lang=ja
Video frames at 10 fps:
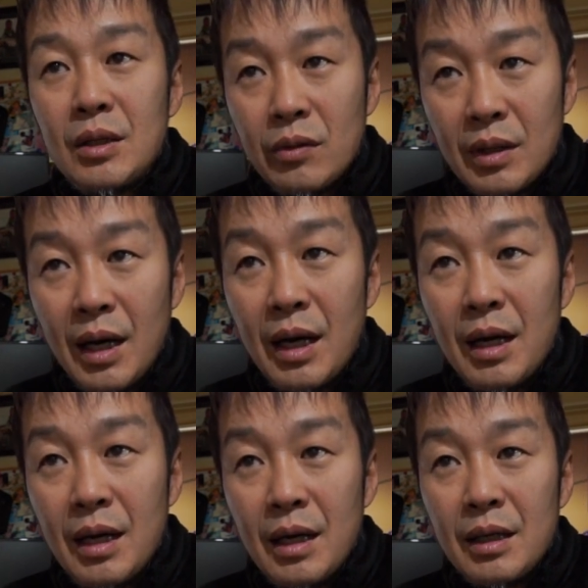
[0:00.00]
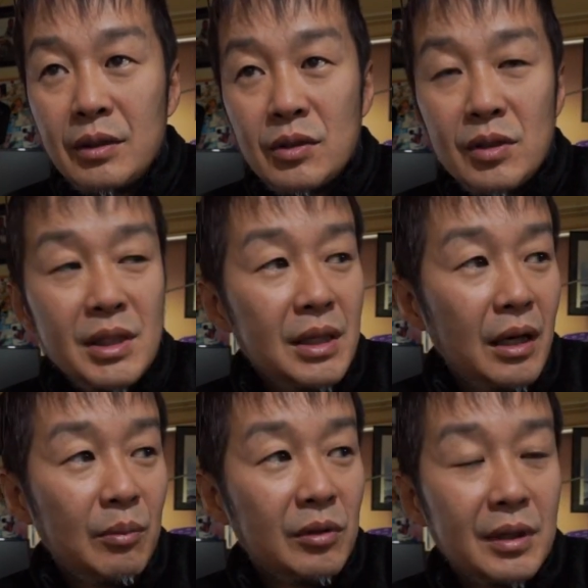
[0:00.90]
とか靴
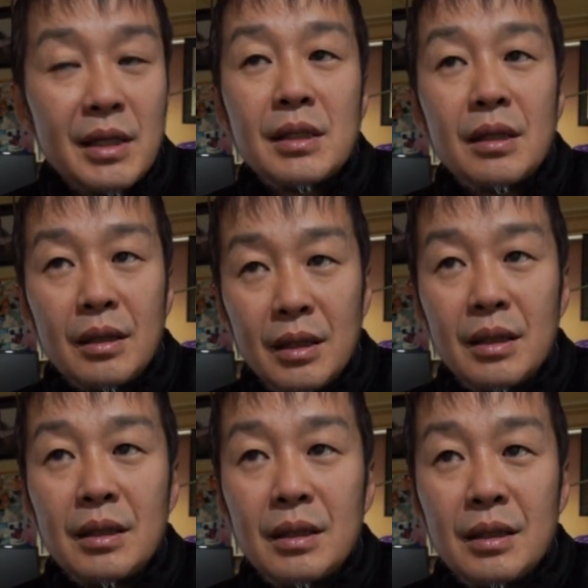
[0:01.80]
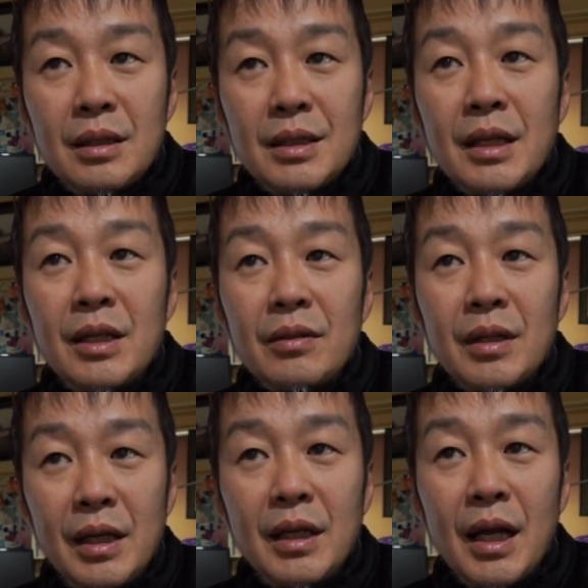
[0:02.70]
下も出したかなさっき言っ
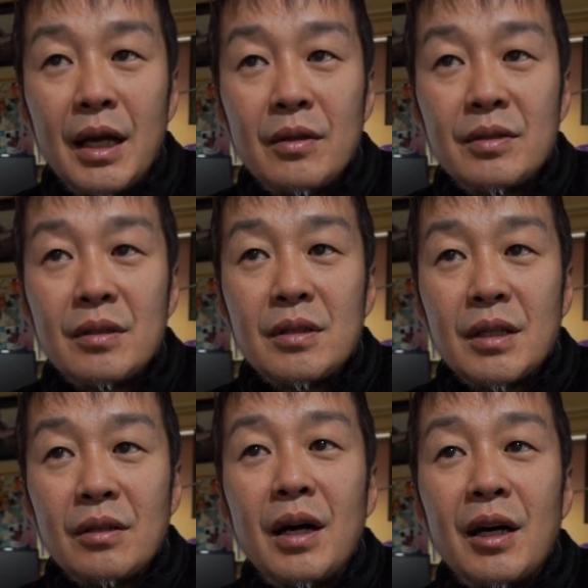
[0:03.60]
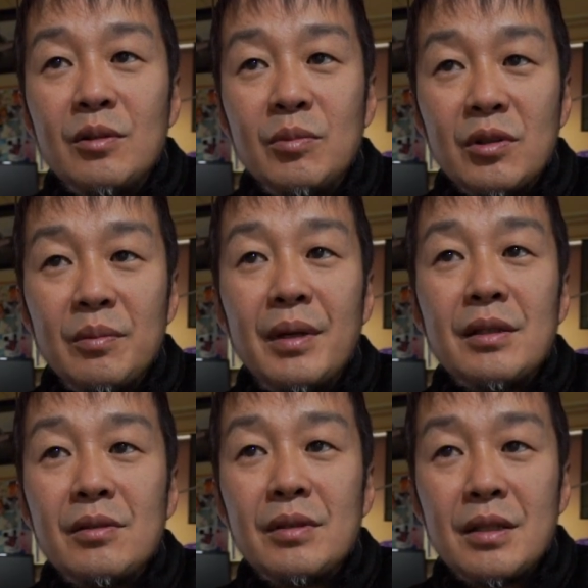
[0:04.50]
たね奈良靴下の春物
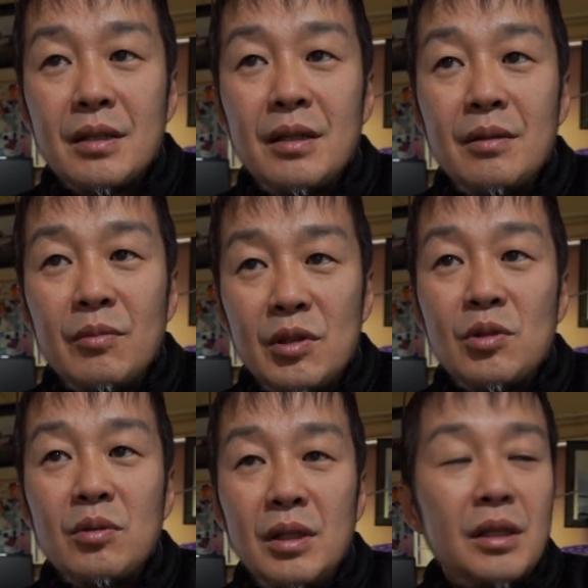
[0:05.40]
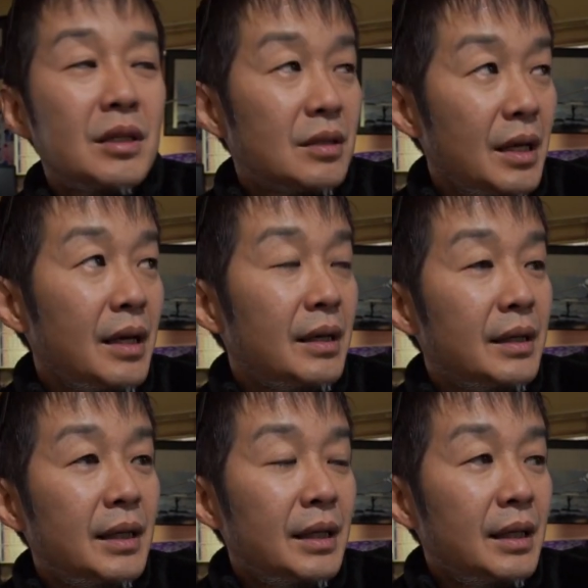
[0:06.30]
バージョンですね非常にいいですね
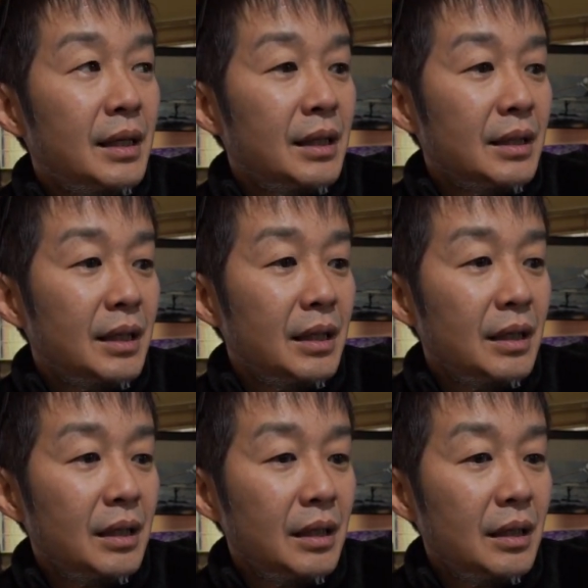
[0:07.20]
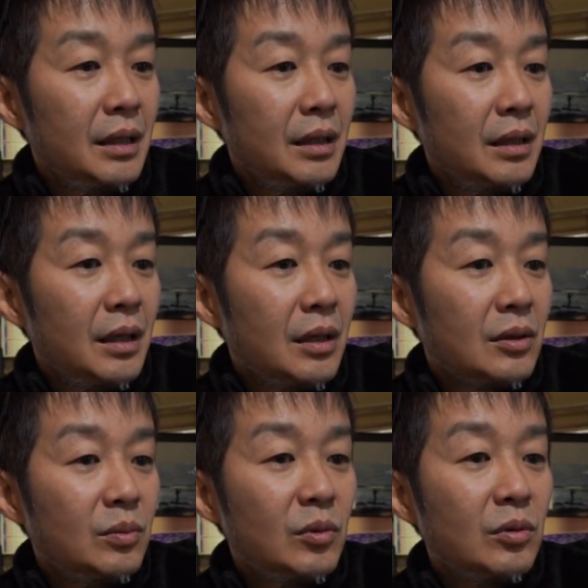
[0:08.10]
で
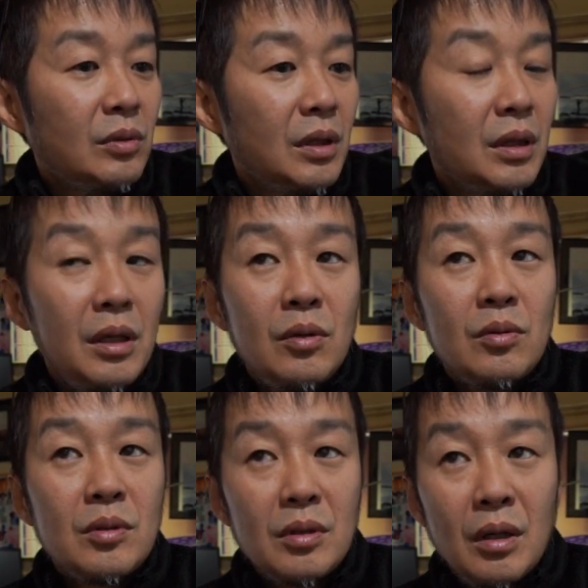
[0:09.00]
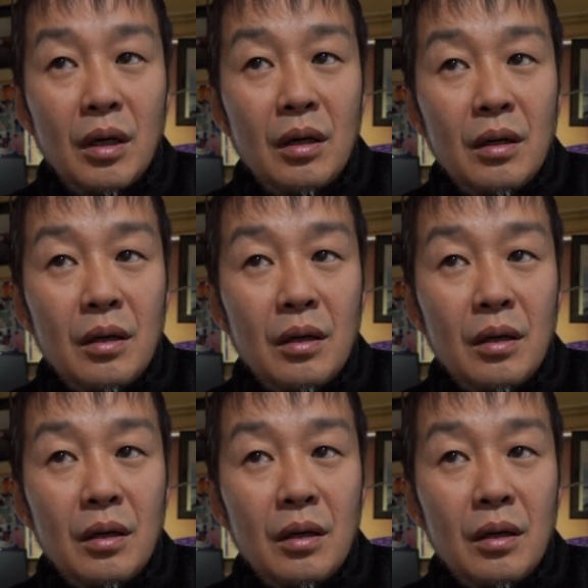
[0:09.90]
春物がねいくつか